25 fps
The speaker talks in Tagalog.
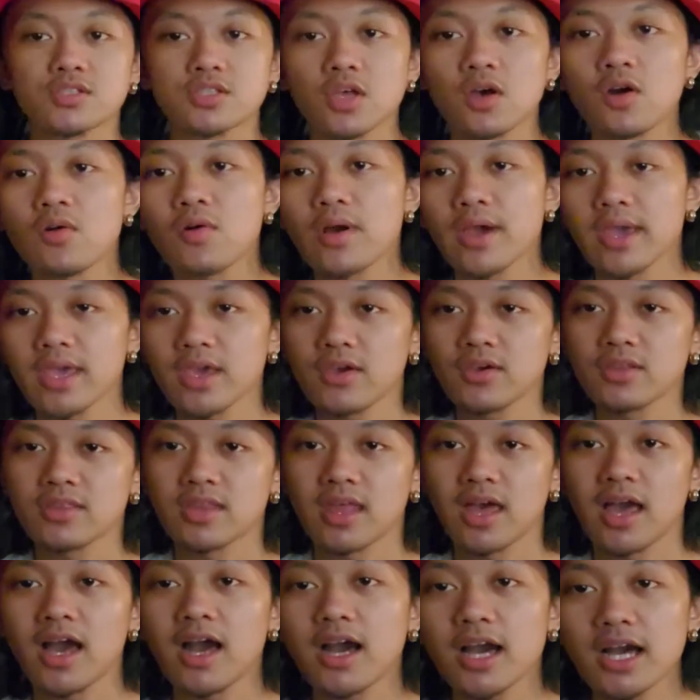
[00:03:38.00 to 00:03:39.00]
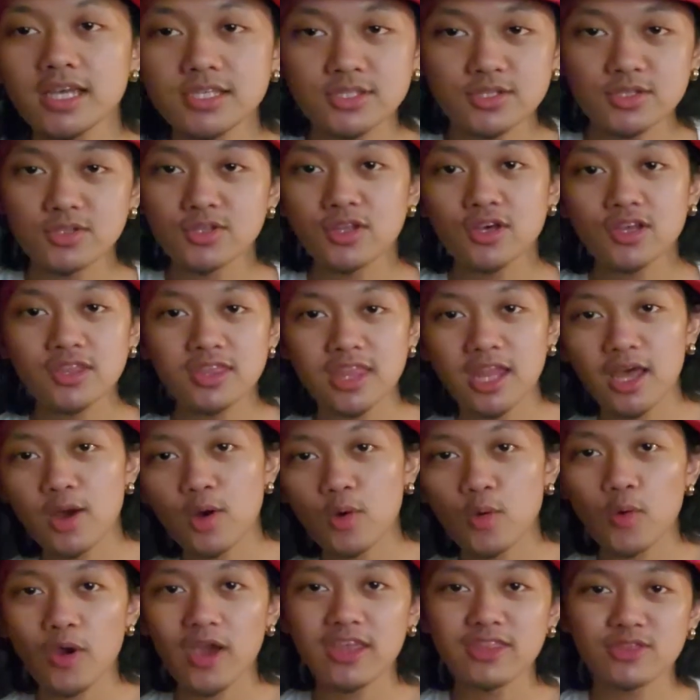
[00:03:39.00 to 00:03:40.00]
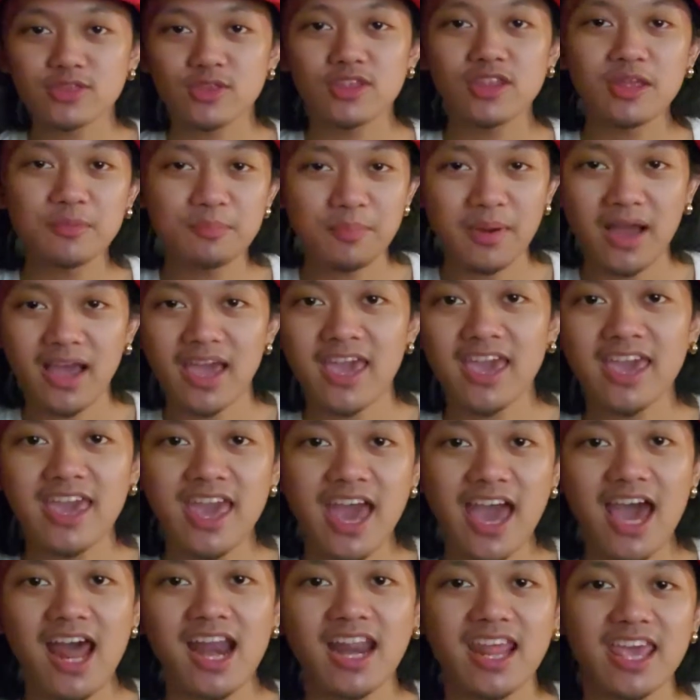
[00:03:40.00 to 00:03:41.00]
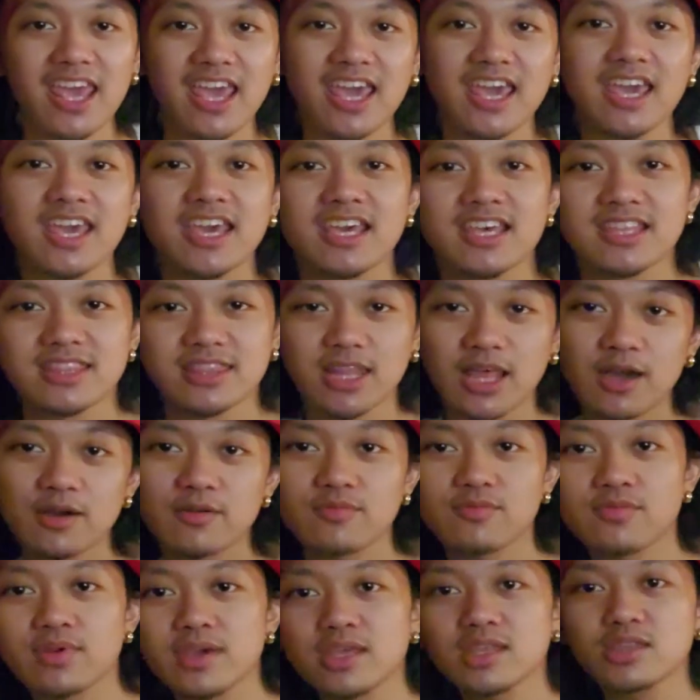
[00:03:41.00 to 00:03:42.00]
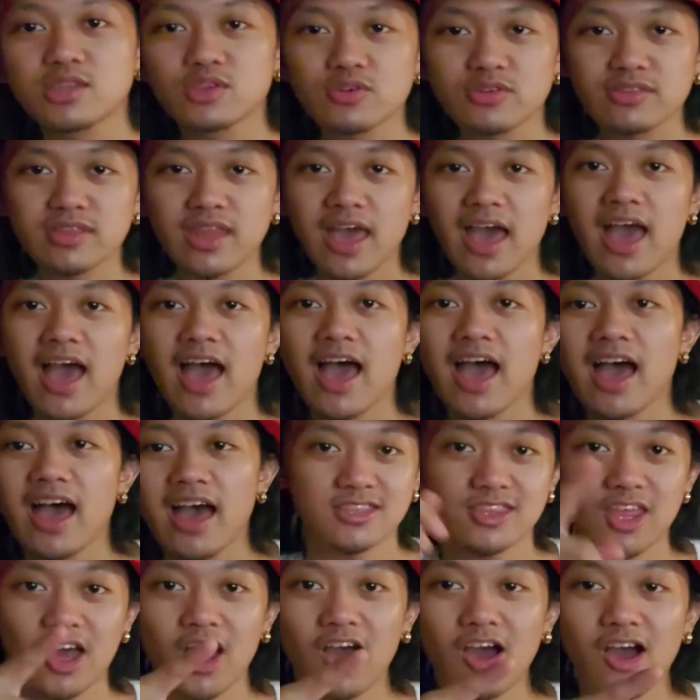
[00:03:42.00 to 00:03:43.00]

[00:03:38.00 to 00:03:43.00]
So, ayun. Ang kasunod ng kwento na pangyayari ng video na ito,